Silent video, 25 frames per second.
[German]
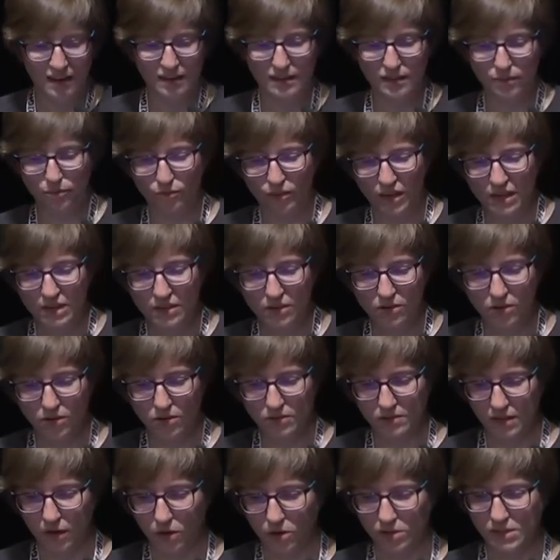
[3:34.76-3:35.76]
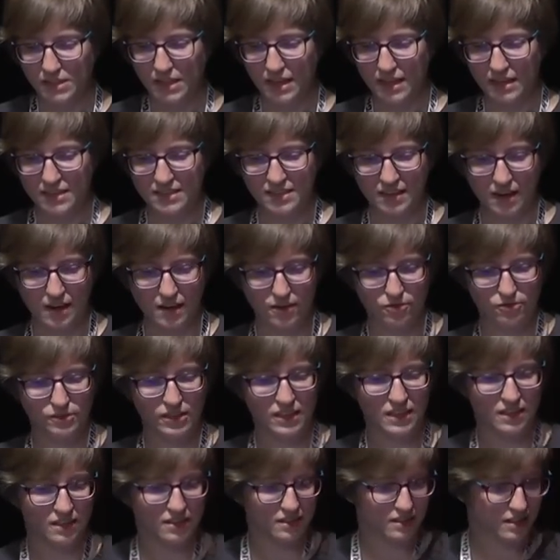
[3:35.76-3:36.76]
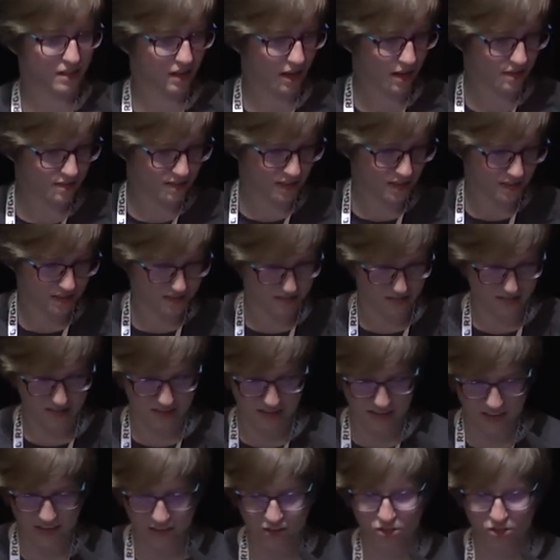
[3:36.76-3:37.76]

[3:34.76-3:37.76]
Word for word: die Finnen und auch die Ex-AfD, die halt erst dagegen